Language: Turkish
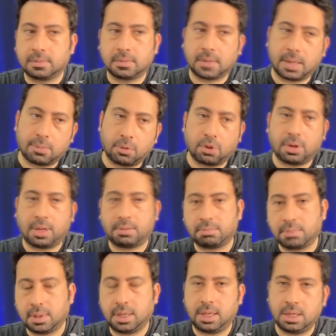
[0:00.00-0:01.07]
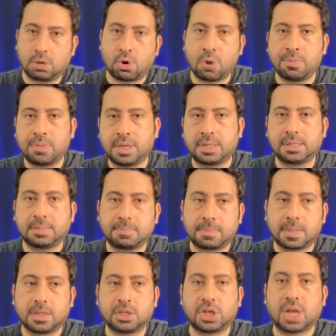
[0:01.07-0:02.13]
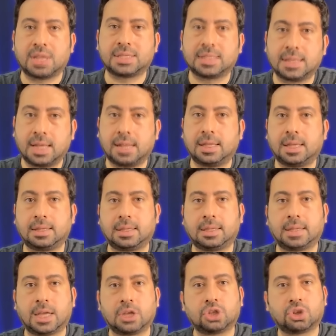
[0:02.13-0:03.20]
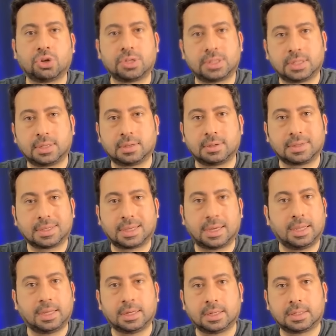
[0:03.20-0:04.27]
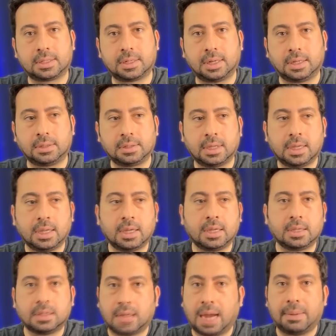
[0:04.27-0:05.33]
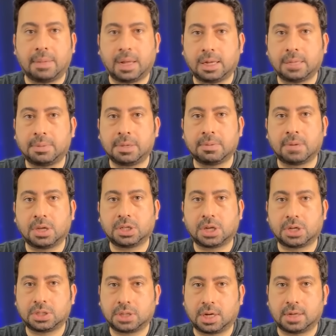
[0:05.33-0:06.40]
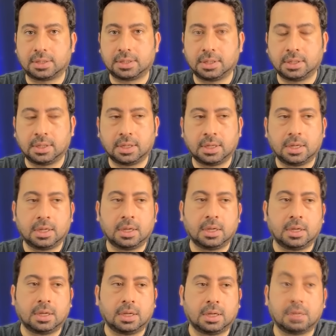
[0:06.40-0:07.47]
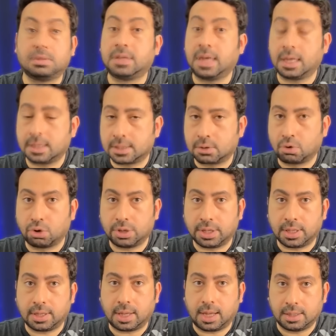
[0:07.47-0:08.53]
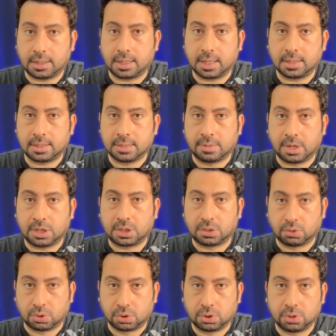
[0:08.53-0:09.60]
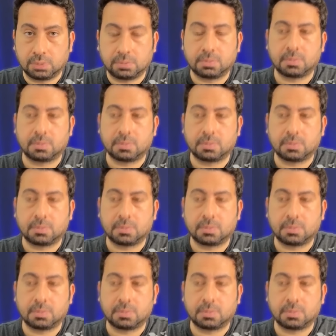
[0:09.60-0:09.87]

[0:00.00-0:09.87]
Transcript: Yani e, böyle e, ilk 11 şansını elde ettikten sonrası kariyerini hatırlayın. Derbilerde bir iyi maçlar çıkarttı. E, direkt skora da etki ettiği maçlar oldu.